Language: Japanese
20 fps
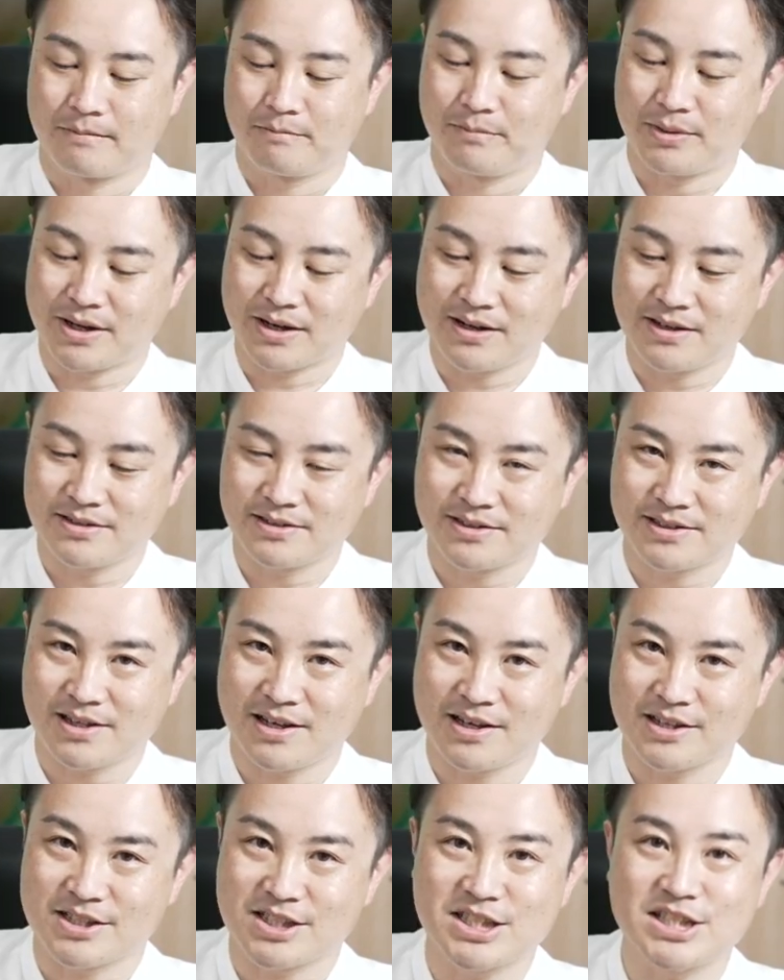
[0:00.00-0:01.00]

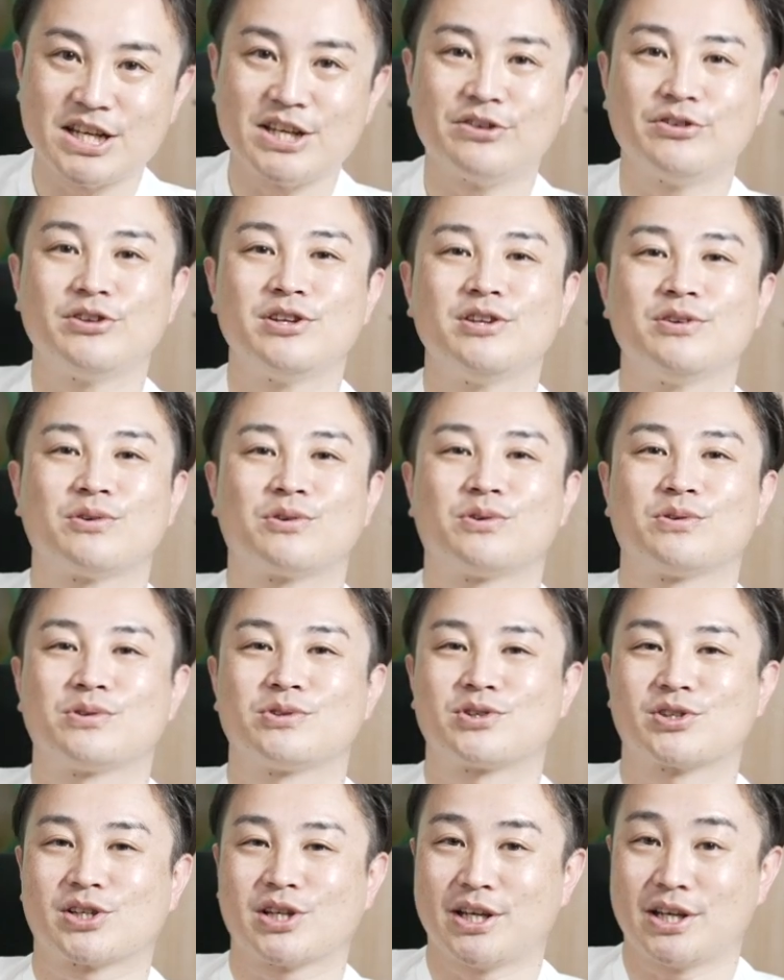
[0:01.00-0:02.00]
バランサー GND のこの
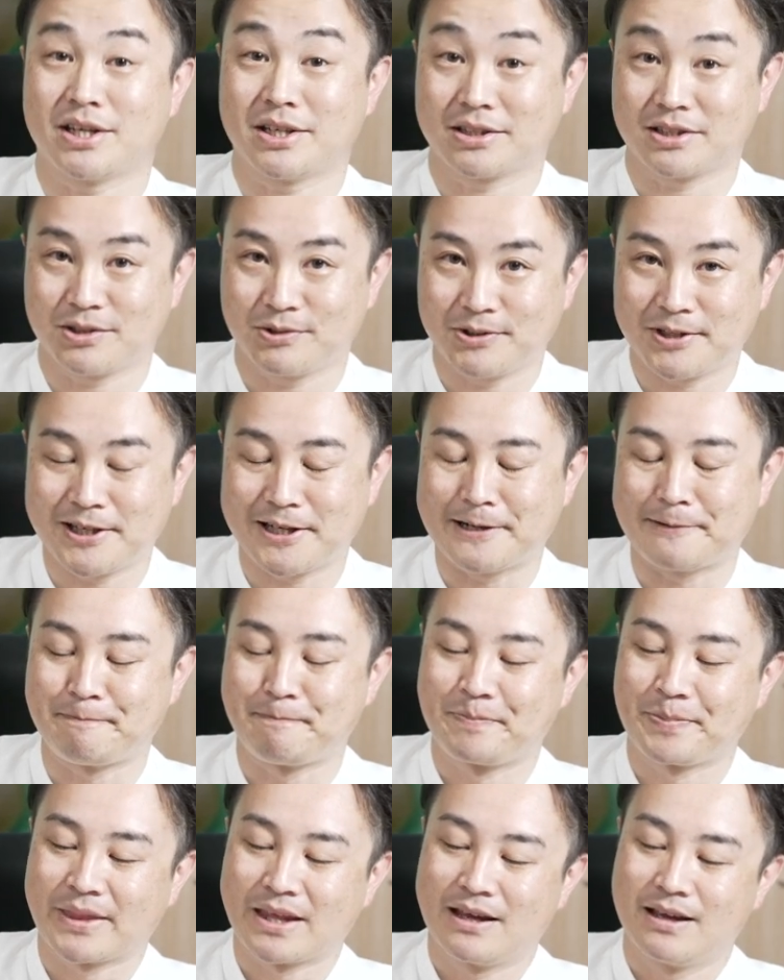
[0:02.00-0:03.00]
使い方は
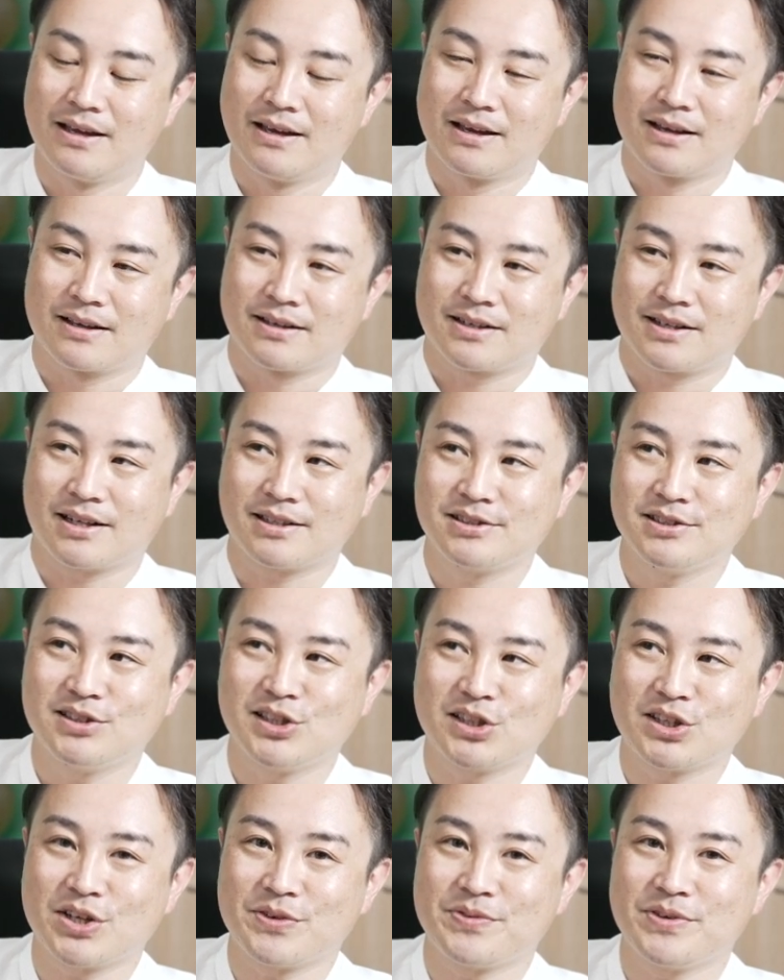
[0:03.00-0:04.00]
角
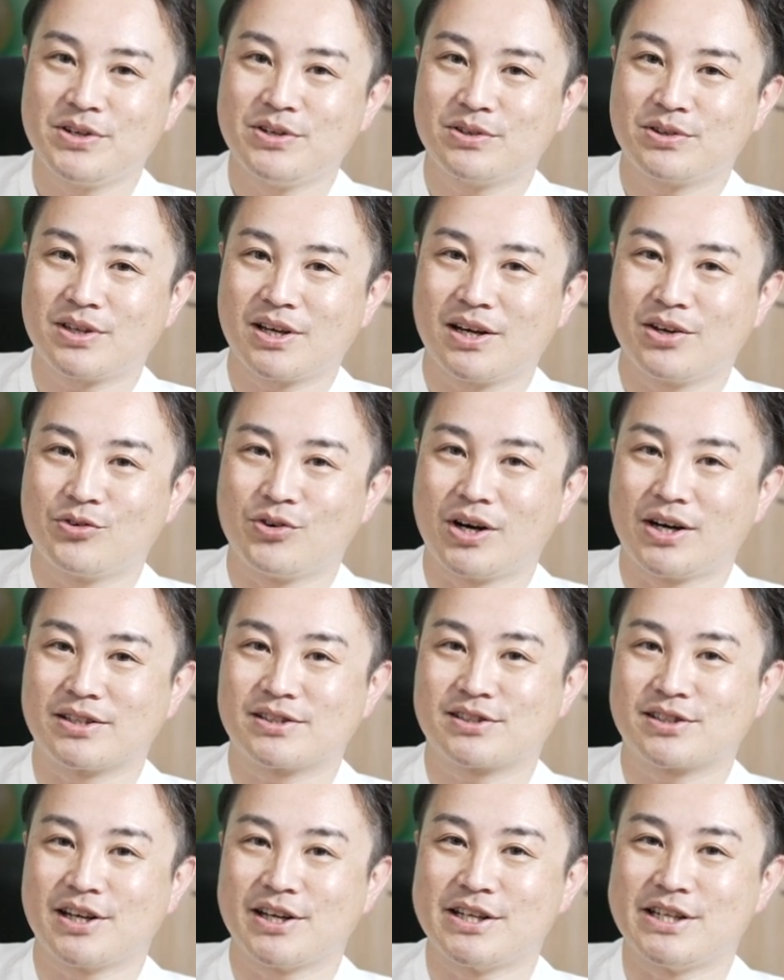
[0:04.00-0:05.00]
型フィルターの
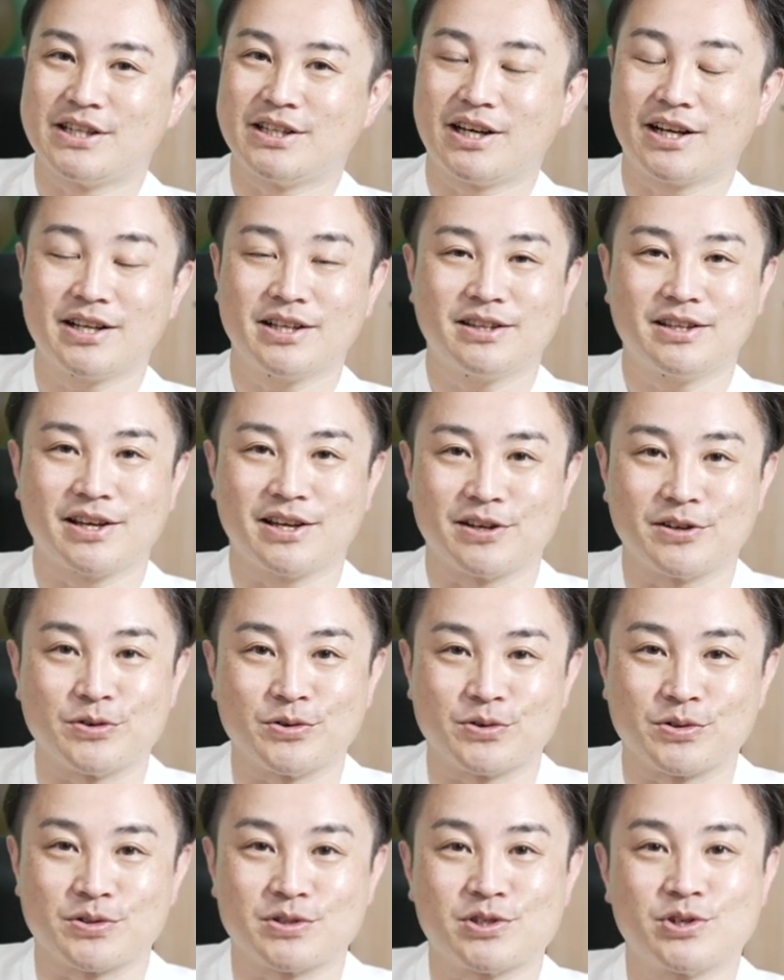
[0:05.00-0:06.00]
扱いに慣れている
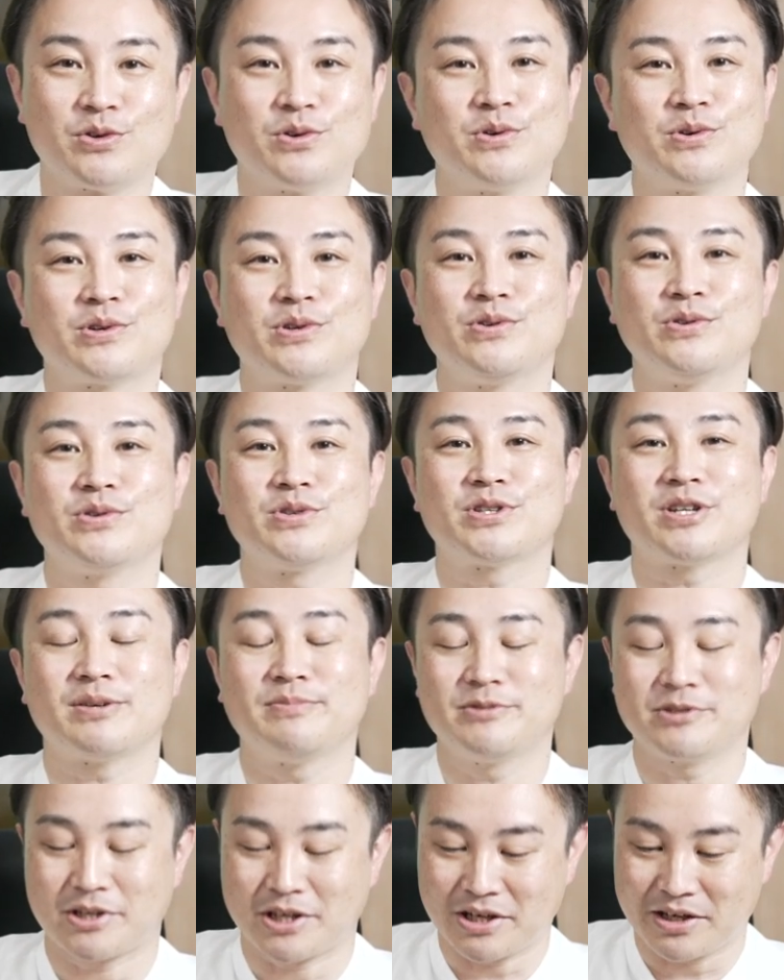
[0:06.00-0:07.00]
上級者
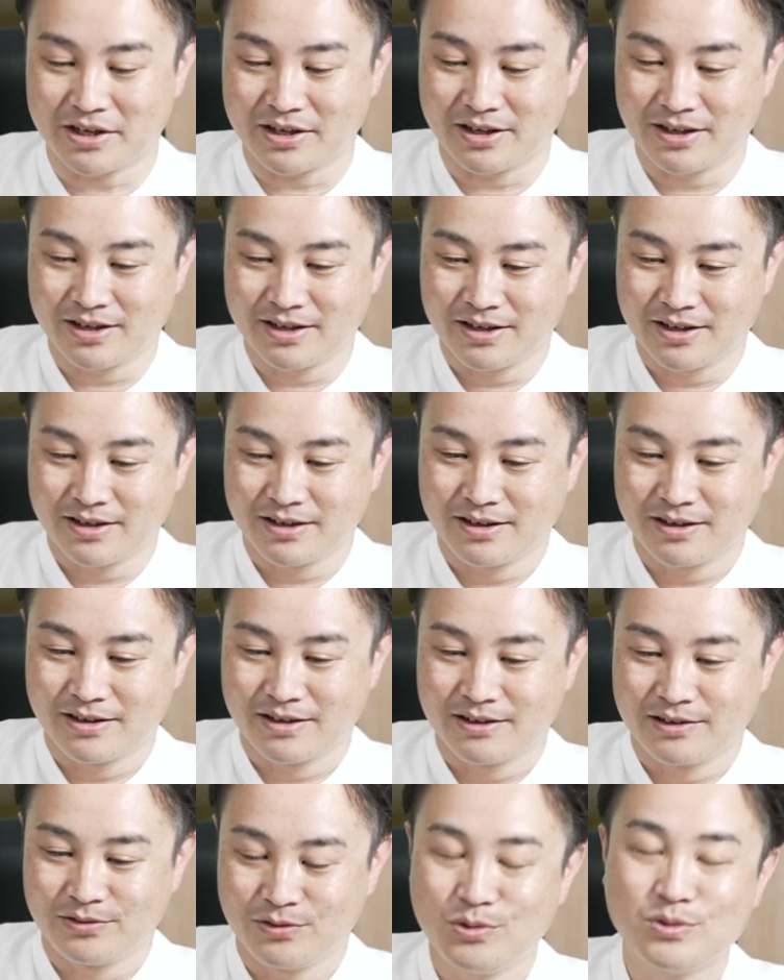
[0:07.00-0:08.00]
向け
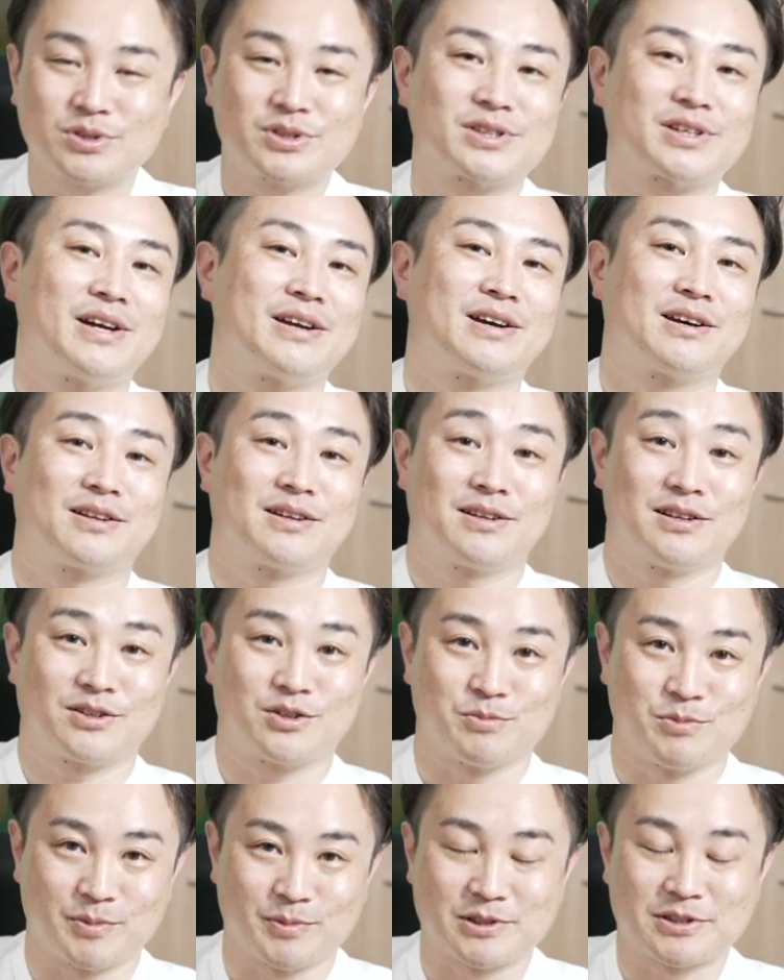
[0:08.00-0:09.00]
の使い方だ
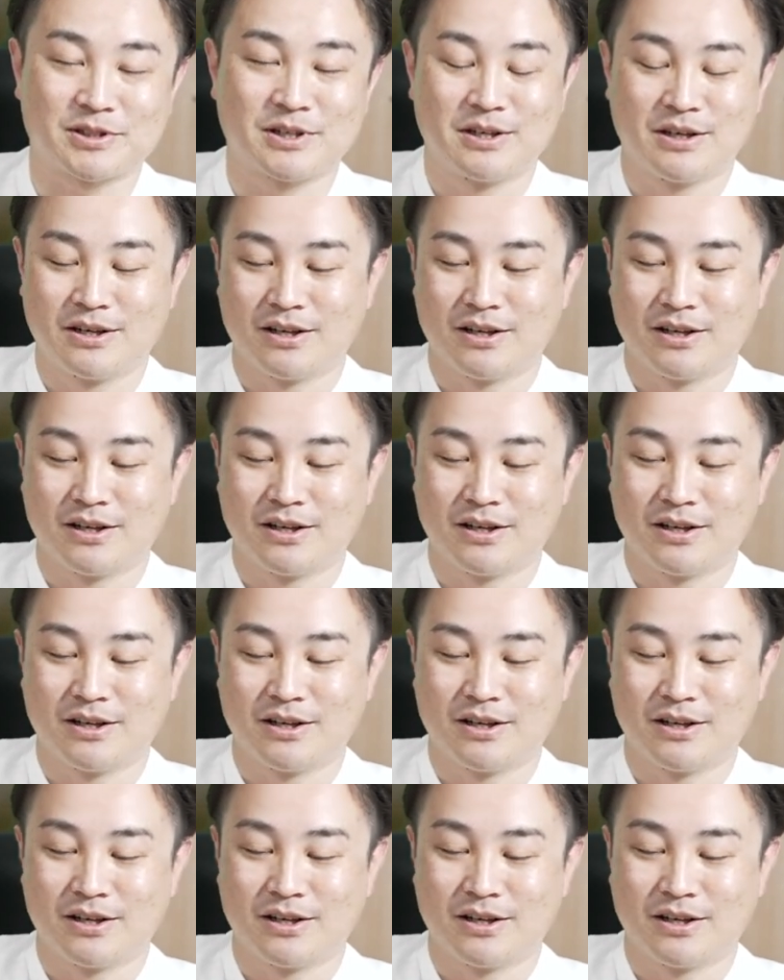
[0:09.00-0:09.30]
と思います。